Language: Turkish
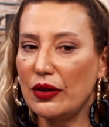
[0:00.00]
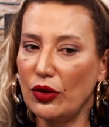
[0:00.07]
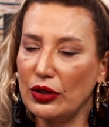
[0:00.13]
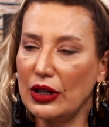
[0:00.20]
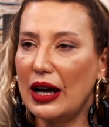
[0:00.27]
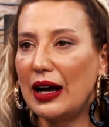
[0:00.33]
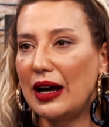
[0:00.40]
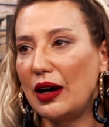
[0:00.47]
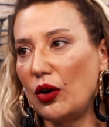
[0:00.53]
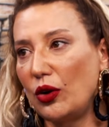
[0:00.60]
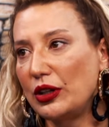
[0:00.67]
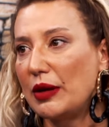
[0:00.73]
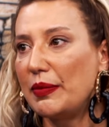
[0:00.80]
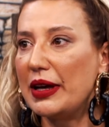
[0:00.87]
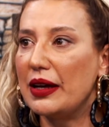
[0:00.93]
ona A
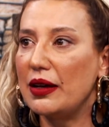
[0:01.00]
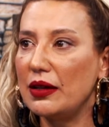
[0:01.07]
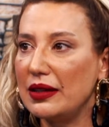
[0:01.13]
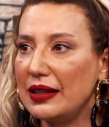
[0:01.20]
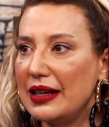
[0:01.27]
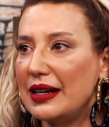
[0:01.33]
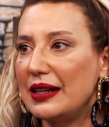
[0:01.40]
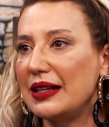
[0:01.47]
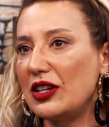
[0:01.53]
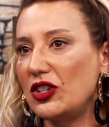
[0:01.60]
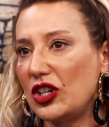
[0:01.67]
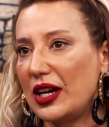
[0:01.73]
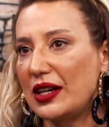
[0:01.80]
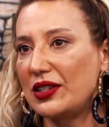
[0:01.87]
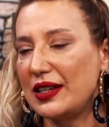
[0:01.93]
ona B diğerine
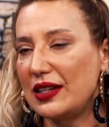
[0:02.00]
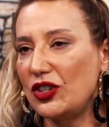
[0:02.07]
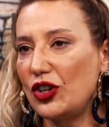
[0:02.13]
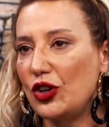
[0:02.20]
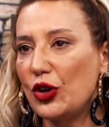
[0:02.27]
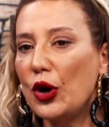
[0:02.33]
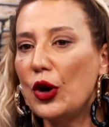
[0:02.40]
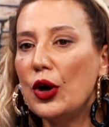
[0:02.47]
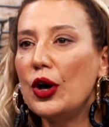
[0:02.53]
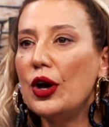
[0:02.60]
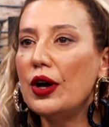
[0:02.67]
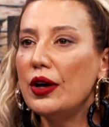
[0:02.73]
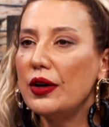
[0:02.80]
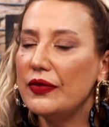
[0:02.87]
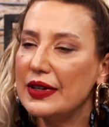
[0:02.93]
C seçiliyor
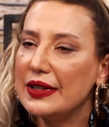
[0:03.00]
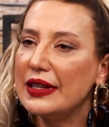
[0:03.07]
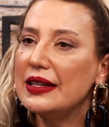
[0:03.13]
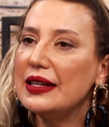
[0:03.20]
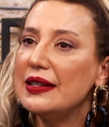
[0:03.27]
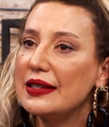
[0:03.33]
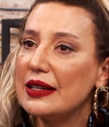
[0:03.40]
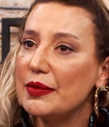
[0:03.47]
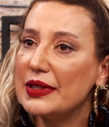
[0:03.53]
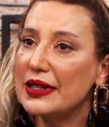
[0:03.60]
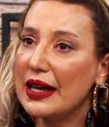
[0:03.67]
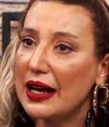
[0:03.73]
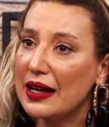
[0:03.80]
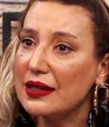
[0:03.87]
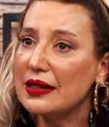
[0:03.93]
ve dediğiniz gibi
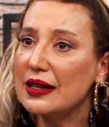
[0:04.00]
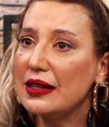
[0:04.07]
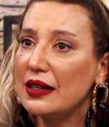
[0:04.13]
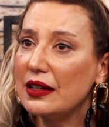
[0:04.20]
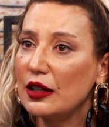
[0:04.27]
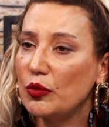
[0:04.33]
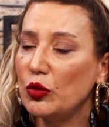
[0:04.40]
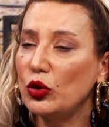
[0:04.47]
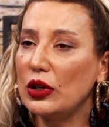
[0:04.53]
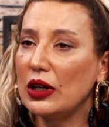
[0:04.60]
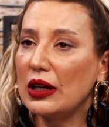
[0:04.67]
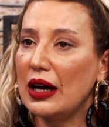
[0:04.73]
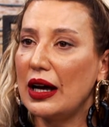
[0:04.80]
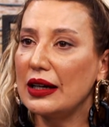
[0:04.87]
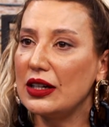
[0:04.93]
seans sayıları da
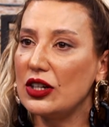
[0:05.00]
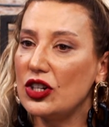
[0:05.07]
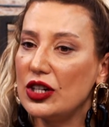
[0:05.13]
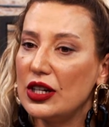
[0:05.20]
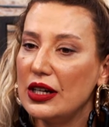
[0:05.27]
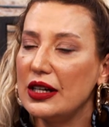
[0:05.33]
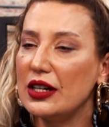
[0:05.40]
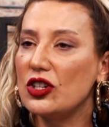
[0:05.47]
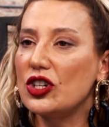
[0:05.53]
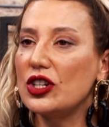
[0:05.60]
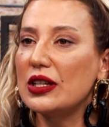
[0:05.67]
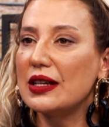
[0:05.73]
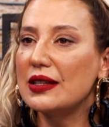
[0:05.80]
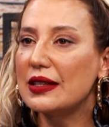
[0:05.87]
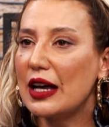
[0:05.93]
mutlaka kişinin
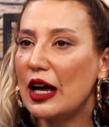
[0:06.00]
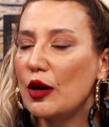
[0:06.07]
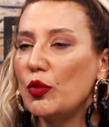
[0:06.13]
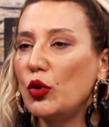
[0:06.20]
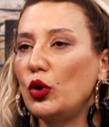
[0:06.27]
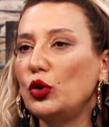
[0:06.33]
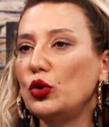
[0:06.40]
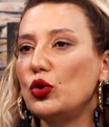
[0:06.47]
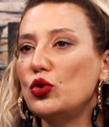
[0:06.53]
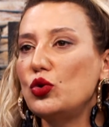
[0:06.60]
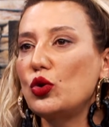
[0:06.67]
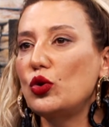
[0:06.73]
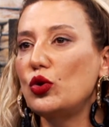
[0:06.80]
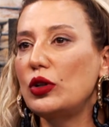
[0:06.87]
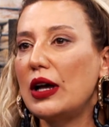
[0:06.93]
yaşına sahip olduğu
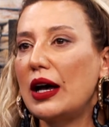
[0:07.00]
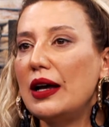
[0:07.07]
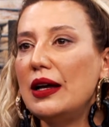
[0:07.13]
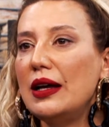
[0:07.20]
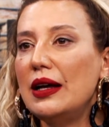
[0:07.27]
soruna